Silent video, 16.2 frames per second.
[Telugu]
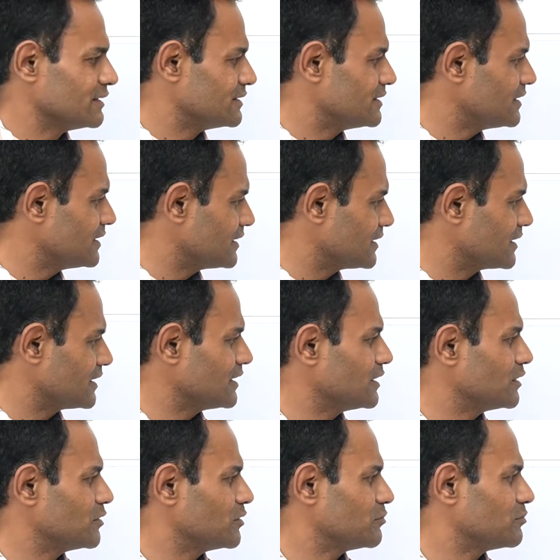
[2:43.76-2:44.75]
దీన్ని
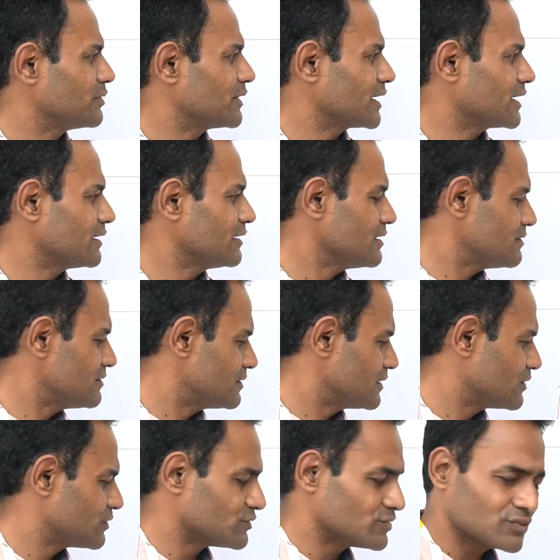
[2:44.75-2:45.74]

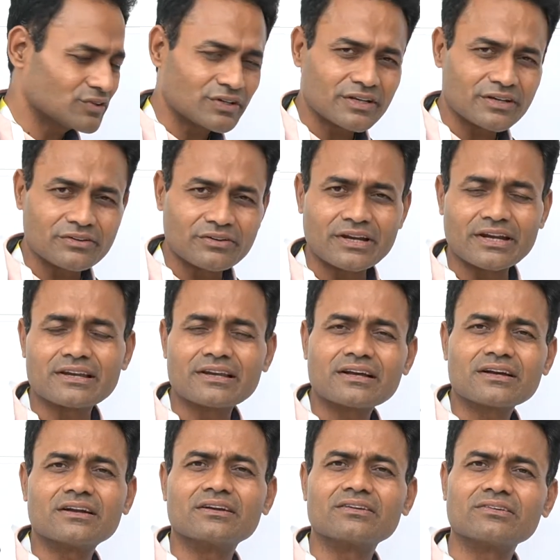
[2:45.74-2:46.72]
ప్రెగ్నెన్సీలో షుగర్
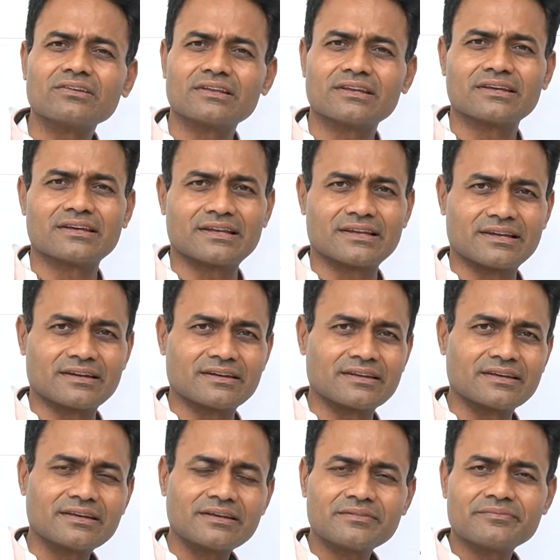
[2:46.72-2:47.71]
ఎట్లా కంట్రోల్
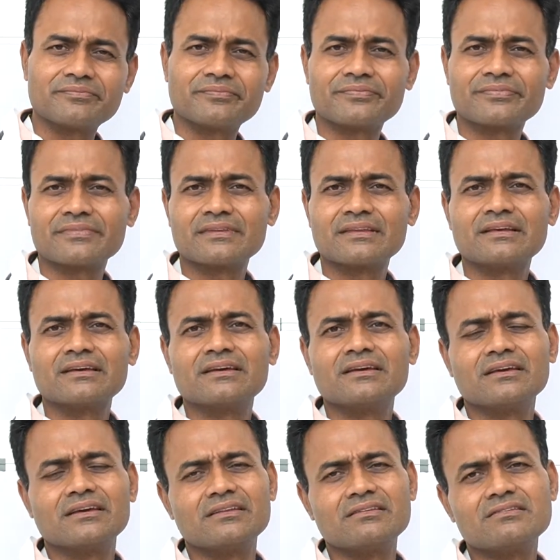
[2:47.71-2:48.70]
చేయాలంటే
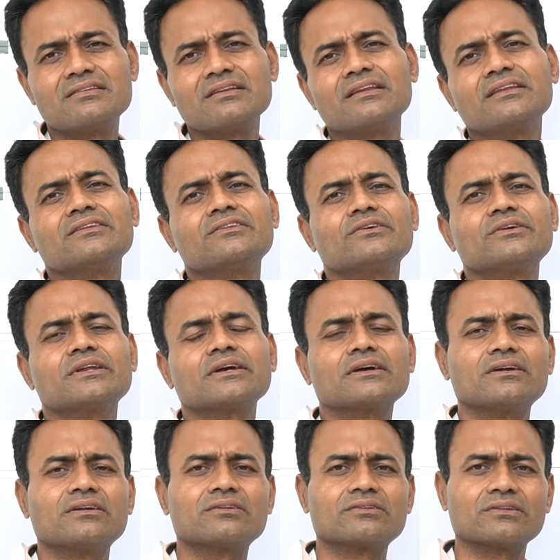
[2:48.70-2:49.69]
ఇన్సులిన్ తోటి
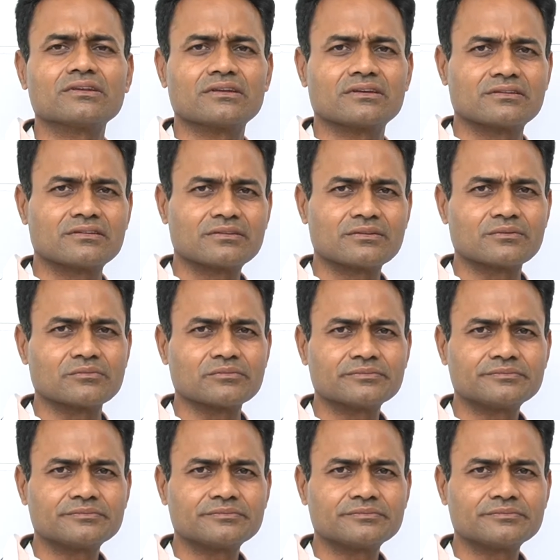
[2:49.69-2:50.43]
కంట్రోల్ చేస్తాం